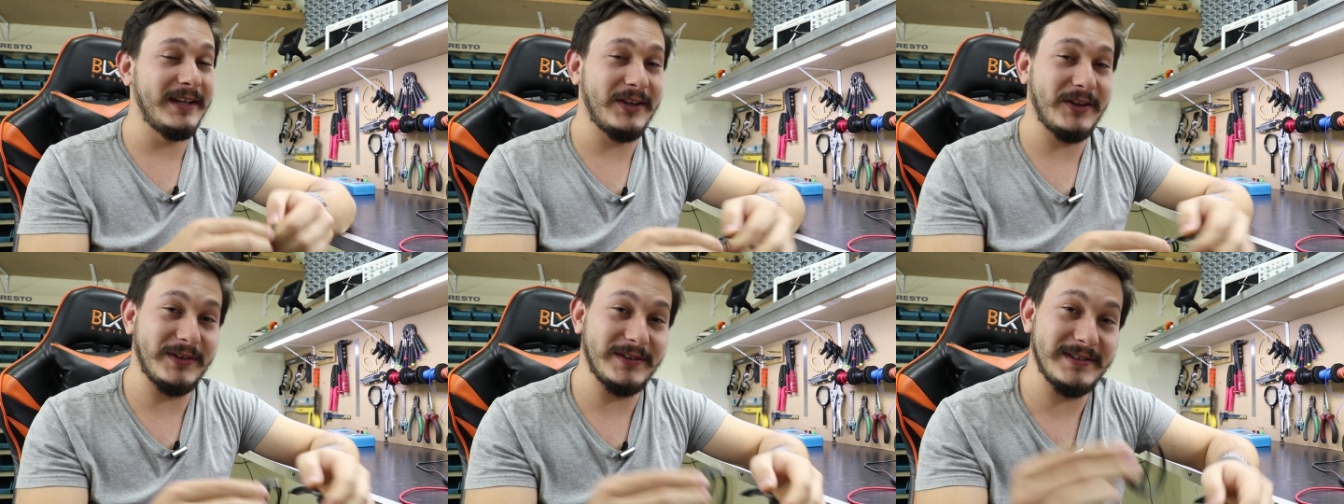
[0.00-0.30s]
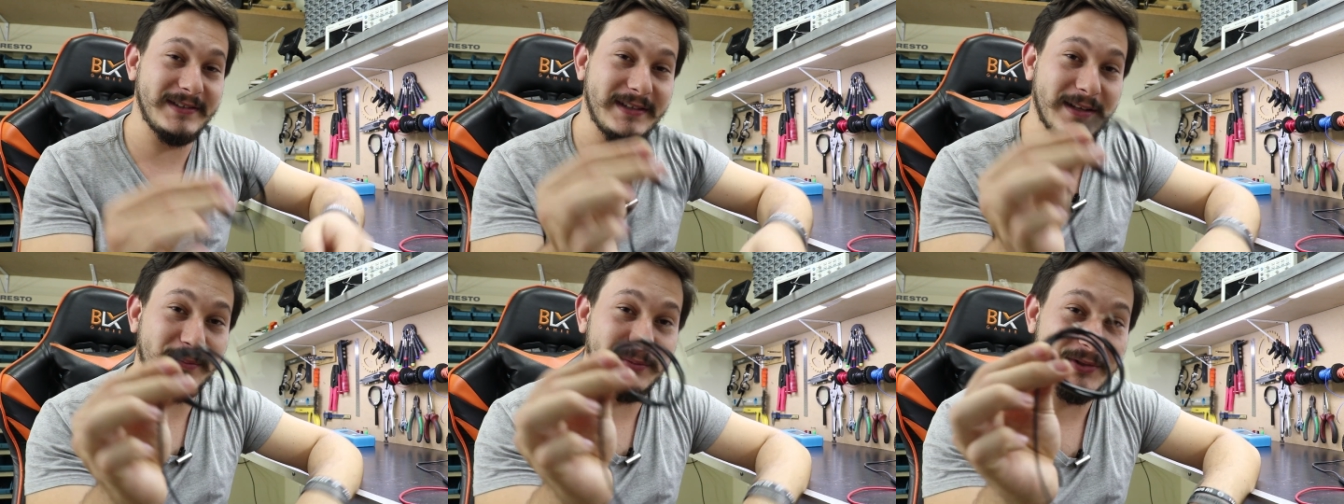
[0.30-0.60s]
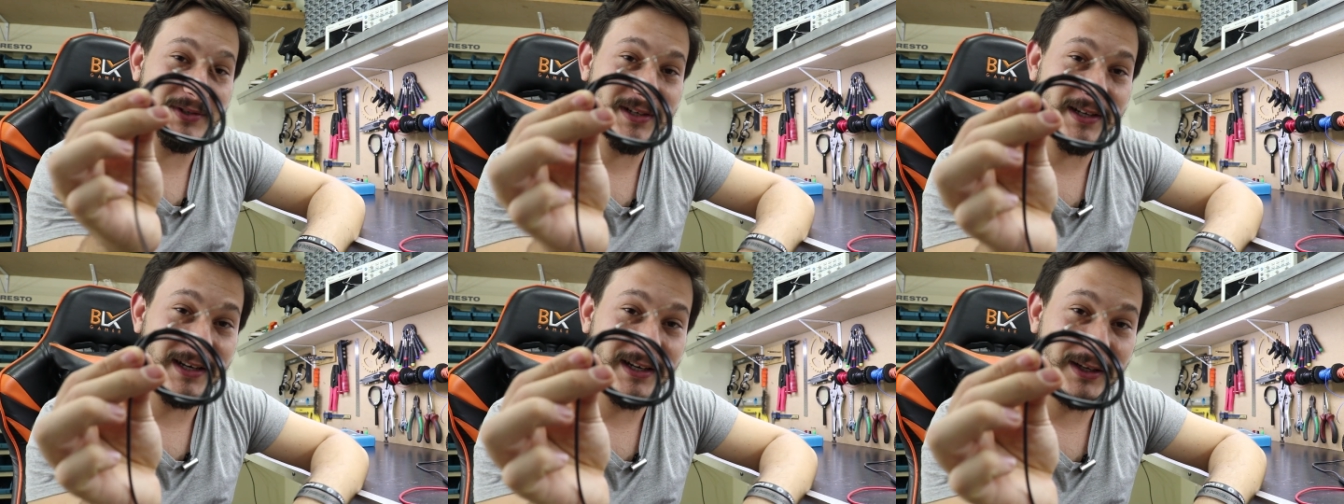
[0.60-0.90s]
Nós
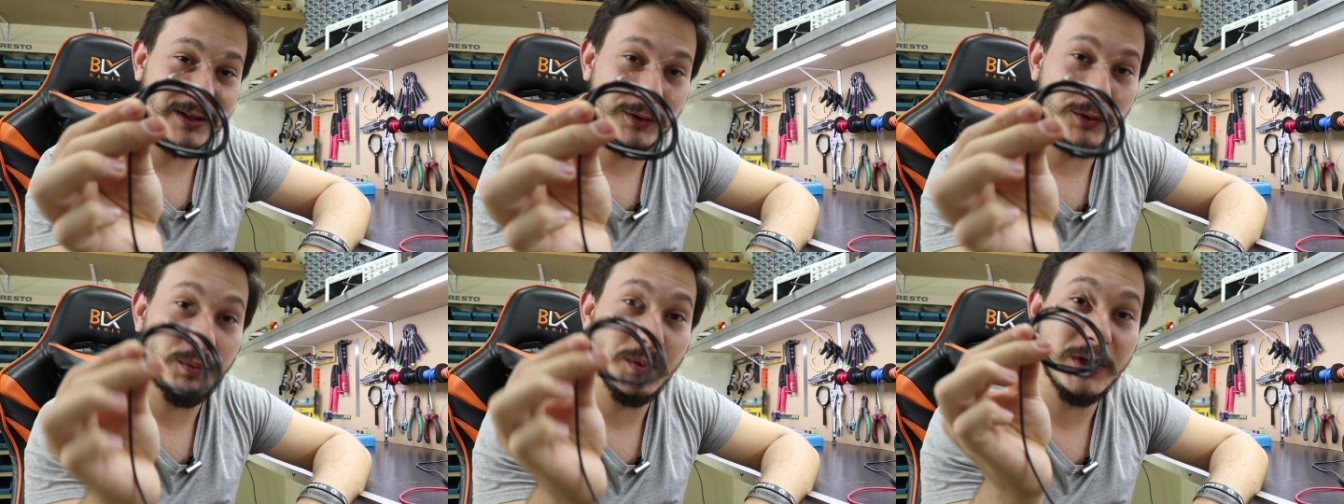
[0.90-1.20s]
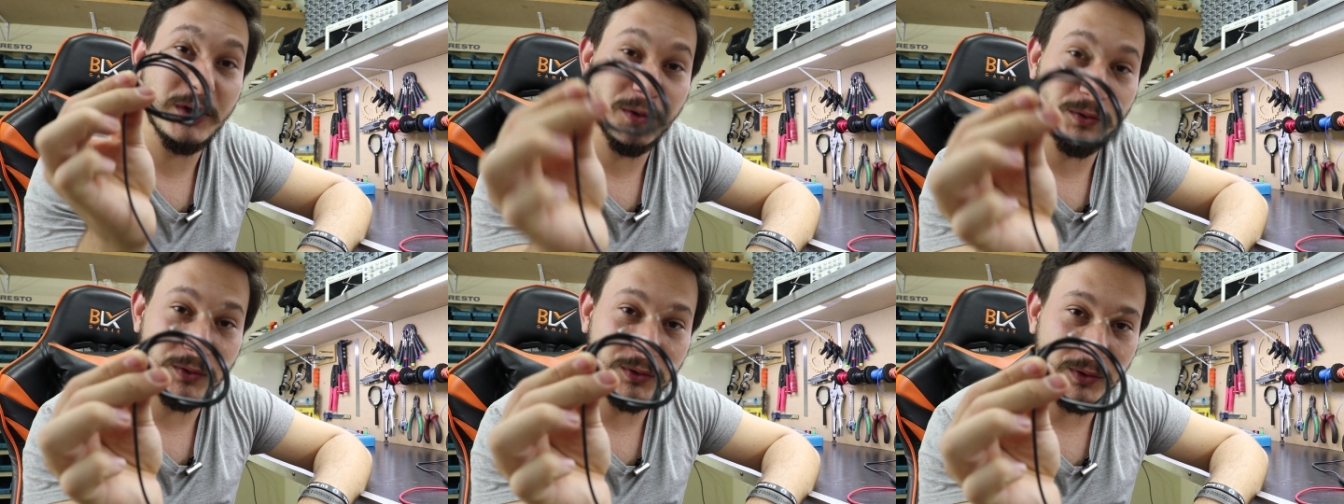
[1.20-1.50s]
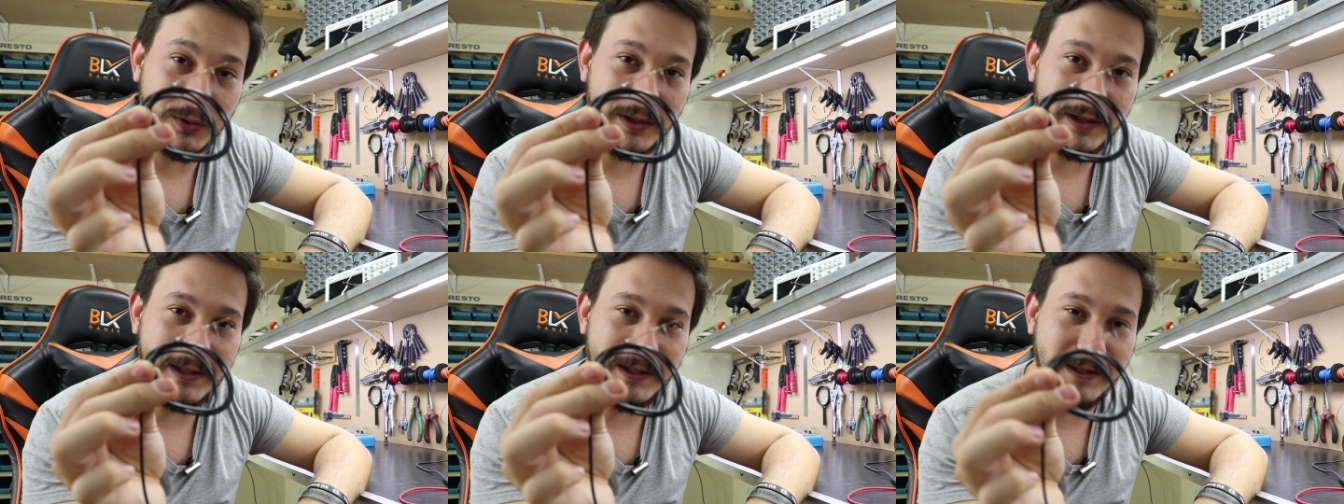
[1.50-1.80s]
estamos criando um
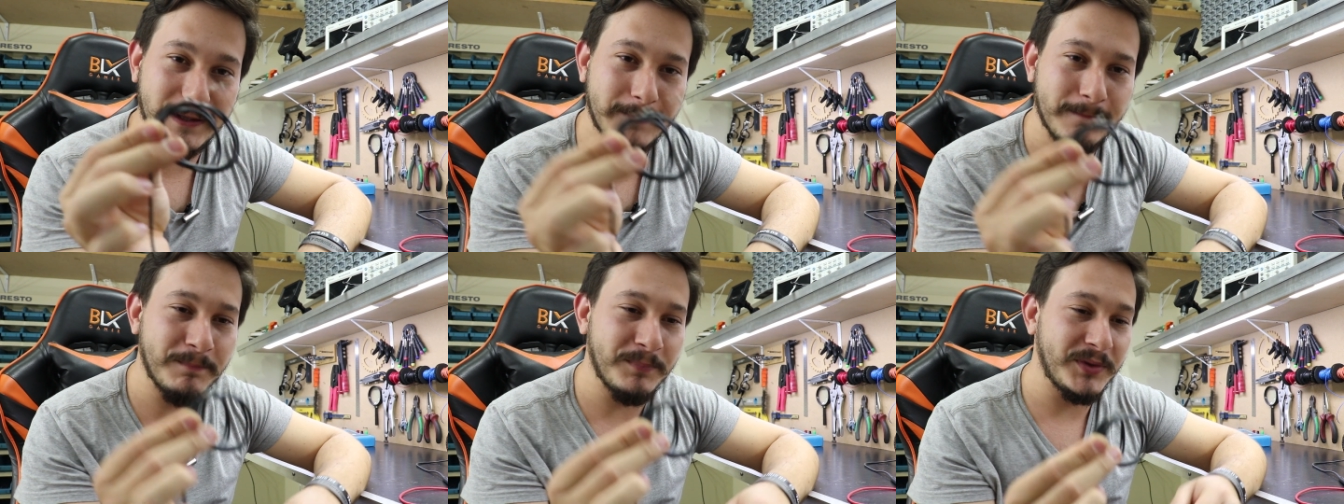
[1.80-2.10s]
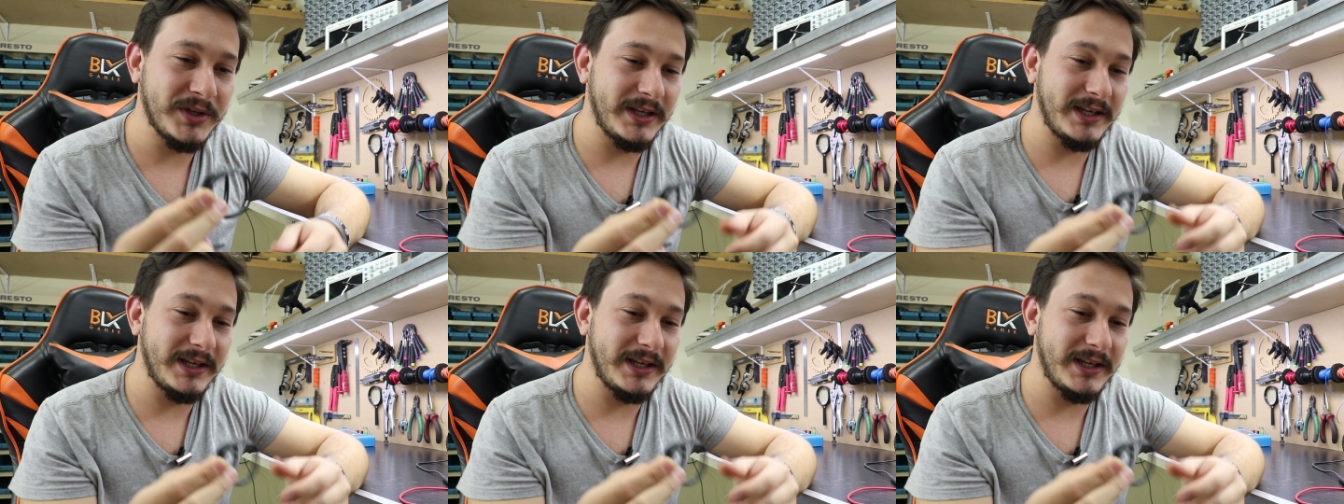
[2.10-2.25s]
indutor aqui.